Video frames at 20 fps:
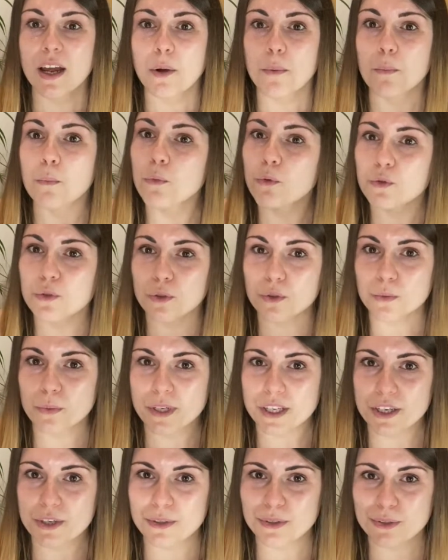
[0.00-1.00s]
Muchos
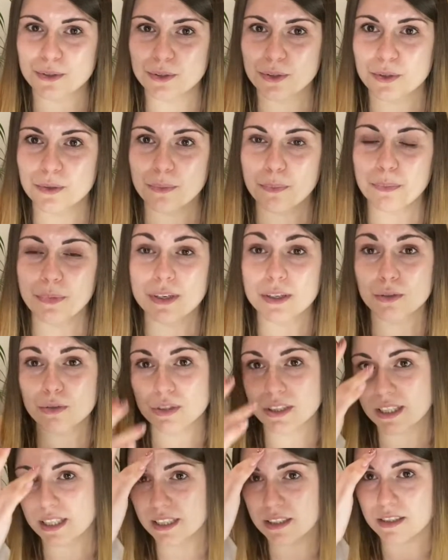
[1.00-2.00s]
brillos no, pero
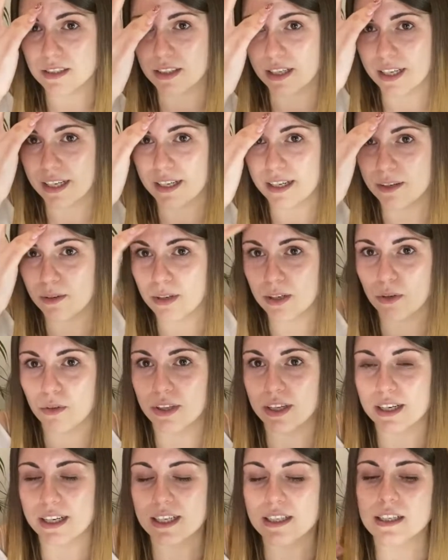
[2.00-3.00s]
sí que genero algo de
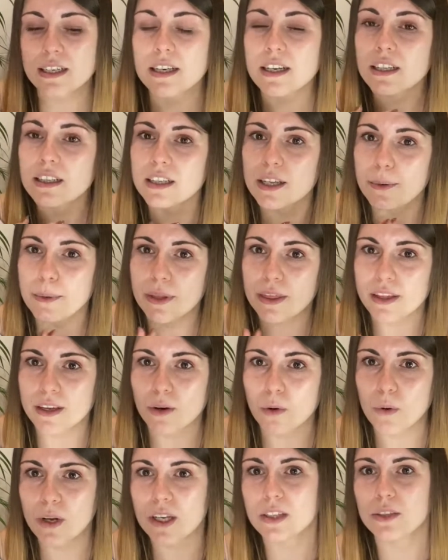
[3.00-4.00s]
grasilla de vez en
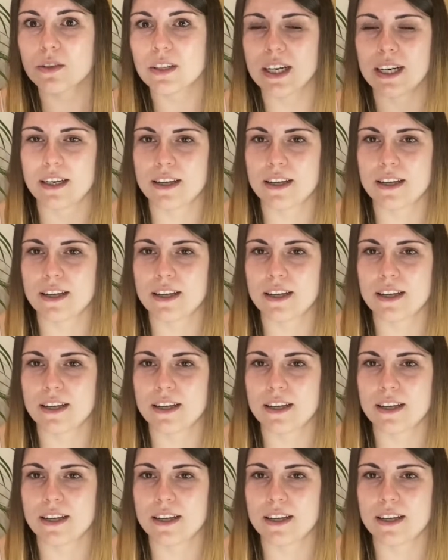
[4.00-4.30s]
cuando.